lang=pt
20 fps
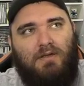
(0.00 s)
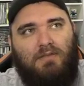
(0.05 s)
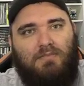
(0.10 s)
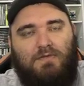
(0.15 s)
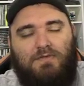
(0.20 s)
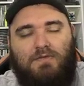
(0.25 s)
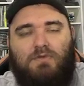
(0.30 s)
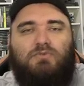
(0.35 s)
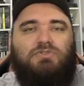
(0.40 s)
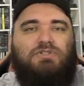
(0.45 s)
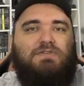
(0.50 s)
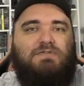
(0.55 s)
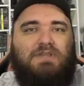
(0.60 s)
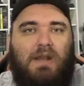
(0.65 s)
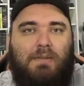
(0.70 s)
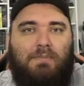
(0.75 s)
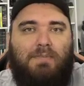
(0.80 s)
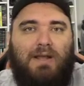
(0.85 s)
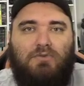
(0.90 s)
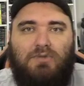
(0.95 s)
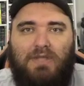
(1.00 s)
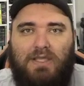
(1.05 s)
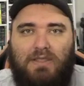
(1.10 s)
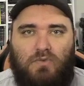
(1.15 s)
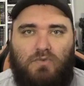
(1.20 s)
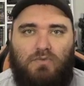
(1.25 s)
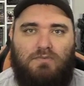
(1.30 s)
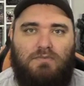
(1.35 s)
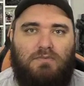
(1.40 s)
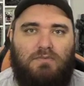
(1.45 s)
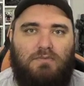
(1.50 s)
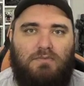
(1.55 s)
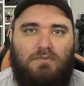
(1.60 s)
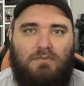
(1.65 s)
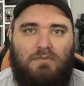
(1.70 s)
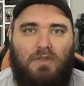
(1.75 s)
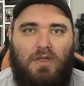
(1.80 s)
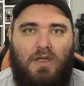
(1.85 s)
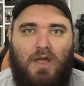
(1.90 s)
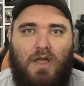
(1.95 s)
Mas eu não tive trabalho nenhum.
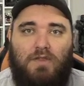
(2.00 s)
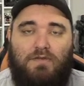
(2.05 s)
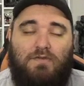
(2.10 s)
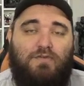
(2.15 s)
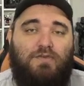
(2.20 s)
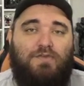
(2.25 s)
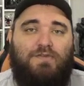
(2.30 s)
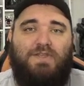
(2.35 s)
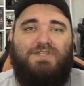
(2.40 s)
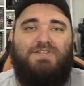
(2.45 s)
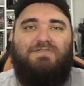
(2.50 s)
Se você